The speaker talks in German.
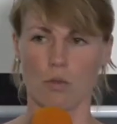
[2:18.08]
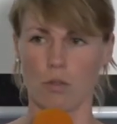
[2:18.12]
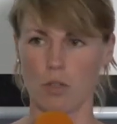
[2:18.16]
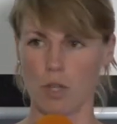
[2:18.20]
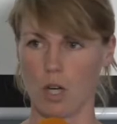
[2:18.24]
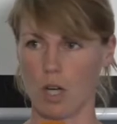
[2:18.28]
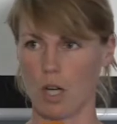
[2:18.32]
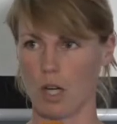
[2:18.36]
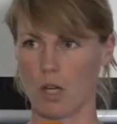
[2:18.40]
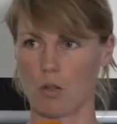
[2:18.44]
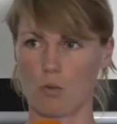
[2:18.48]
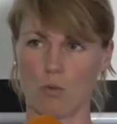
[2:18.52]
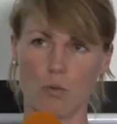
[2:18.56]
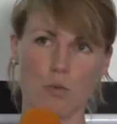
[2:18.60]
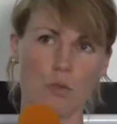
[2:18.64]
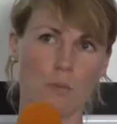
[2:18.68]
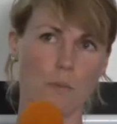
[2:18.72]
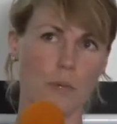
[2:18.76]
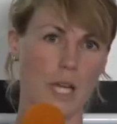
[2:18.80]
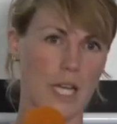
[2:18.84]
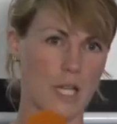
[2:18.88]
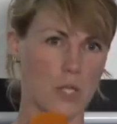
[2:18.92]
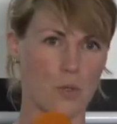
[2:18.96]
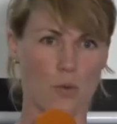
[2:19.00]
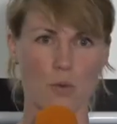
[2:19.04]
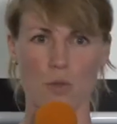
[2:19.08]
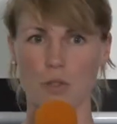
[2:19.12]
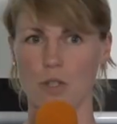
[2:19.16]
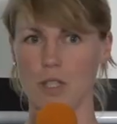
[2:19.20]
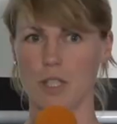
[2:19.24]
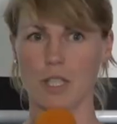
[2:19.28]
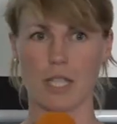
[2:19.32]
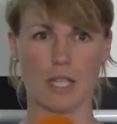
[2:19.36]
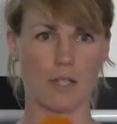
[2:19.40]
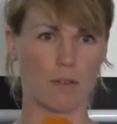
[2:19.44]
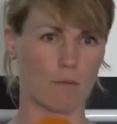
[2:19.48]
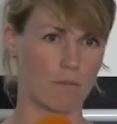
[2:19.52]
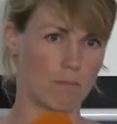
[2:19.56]
Ja, gut,
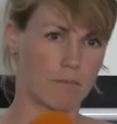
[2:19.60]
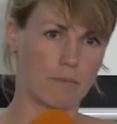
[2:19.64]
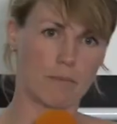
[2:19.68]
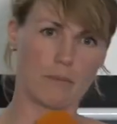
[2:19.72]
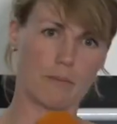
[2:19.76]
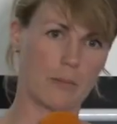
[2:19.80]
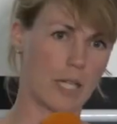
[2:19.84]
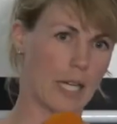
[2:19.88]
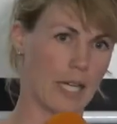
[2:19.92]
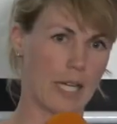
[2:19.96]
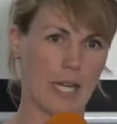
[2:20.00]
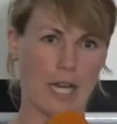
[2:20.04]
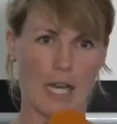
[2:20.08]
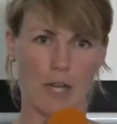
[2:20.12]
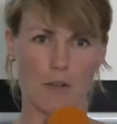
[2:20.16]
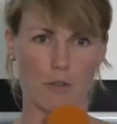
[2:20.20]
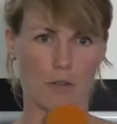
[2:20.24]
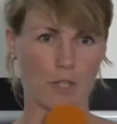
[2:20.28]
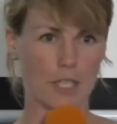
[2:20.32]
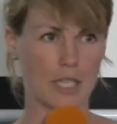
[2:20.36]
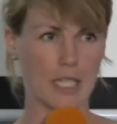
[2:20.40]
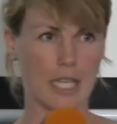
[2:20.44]
persönlich, kein, keine Ahnung.